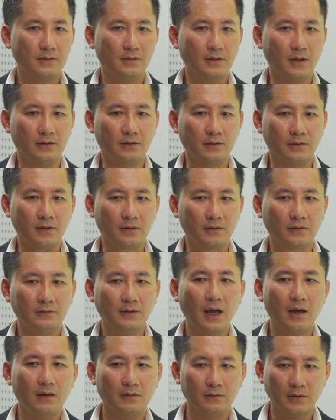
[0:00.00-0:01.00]
để từ đó nó
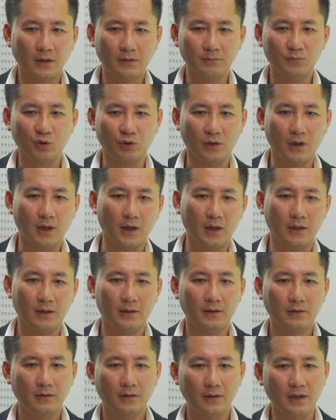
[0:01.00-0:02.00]
tạo thành một
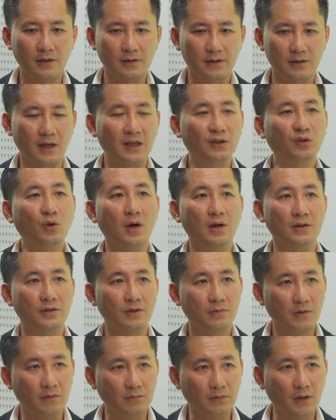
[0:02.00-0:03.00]
cái gọi là sự lan tỏa
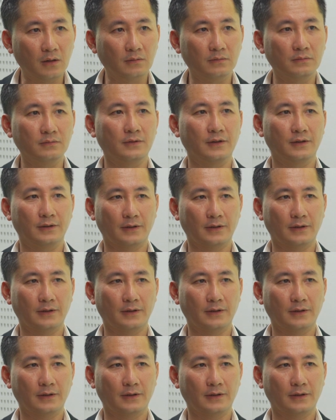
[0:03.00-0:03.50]
trong cộng đồng